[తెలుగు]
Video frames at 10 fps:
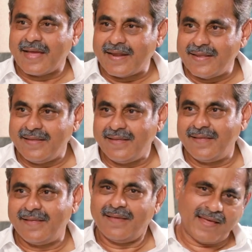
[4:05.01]
కానీ
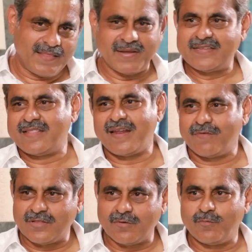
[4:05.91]
అది మంచి
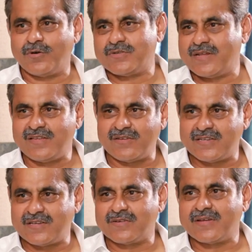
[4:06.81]
ధనవంతులు పోవచ్చు
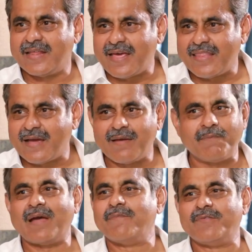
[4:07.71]
ఎంజాయ్ చేయొచ్చు కానీ అది
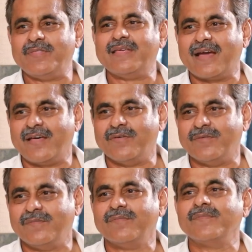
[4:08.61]
అభివృద్ధి కాదు
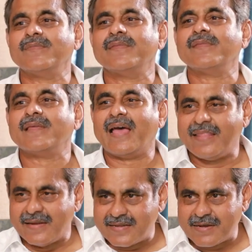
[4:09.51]

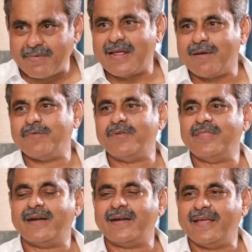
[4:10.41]
అది నిజమైన
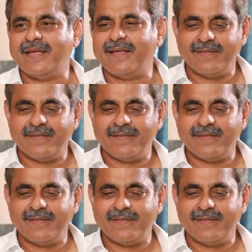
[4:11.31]
అభివృద్ధి అంటే